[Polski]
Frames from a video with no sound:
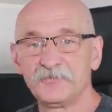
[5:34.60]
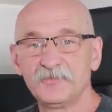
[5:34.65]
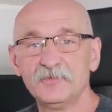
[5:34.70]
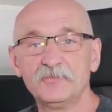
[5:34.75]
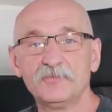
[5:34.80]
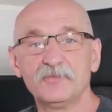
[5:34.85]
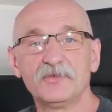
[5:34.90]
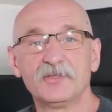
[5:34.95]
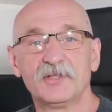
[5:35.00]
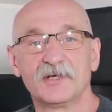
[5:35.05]

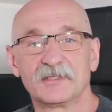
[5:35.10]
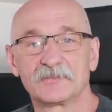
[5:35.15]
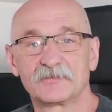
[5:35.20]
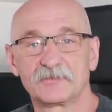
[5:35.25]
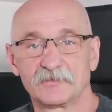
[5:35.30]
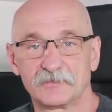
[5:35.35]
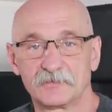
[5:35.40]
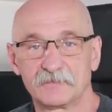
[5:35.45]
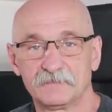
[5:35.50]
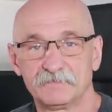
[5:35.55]

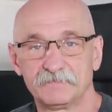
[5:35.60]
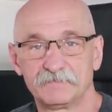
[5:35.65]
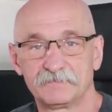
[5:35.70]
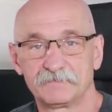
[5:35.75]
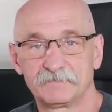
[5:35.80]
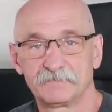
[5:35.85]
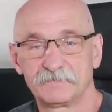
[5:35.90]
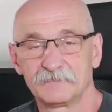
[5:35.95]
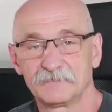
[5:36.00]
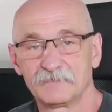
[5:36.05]
Filmulator.
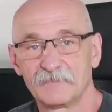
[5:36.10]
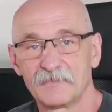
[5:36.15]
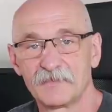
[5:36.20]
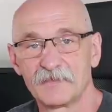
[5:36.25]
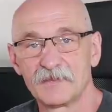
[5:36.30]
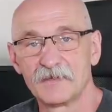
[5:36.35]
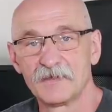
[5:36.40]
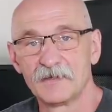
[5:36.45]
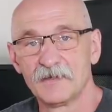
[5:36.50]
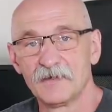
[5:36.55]

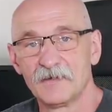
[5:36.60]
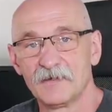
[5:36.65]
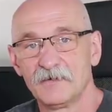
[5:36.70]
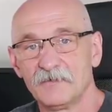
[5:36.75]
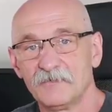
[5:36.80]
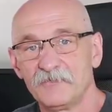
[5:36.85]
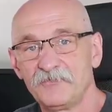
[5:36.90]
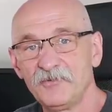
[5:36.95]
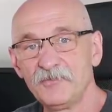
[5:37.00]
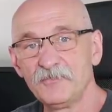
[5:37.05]

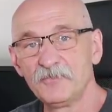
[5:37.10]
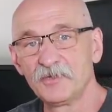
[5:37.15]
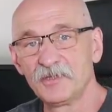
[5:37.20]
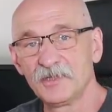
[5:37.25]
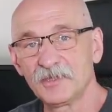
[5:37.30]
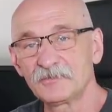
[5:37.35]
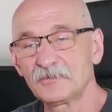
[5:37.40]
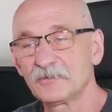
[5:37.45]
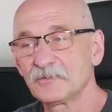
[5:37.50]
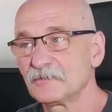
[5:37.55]

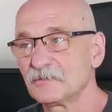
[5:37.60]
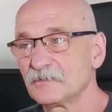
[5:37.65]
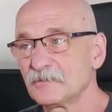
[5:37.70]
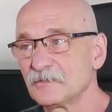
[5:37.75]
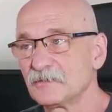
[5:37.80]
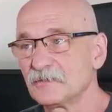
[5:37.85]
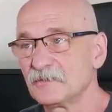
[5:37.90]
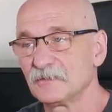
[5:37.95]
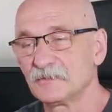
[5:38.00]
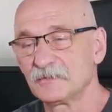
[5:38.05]
Filmulator,
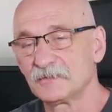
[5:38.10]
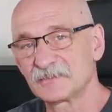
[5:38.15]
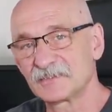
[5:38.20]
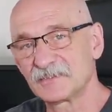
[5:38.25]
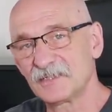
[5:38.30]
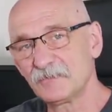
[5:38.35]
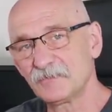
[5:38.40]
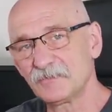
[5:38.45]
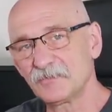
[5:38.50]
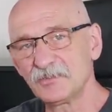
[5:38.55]
y,
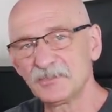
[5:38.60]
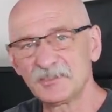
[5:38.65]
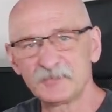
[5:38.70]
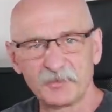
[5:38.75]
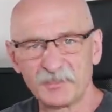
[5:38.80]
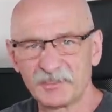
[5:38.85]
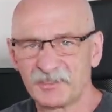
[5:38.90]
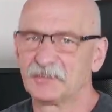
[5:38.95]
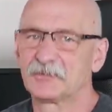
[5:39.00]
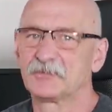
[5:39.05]
sam, on jest
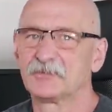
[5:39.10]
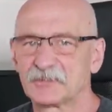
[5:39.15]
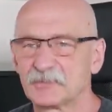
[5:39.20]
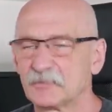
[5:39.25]
po angielsku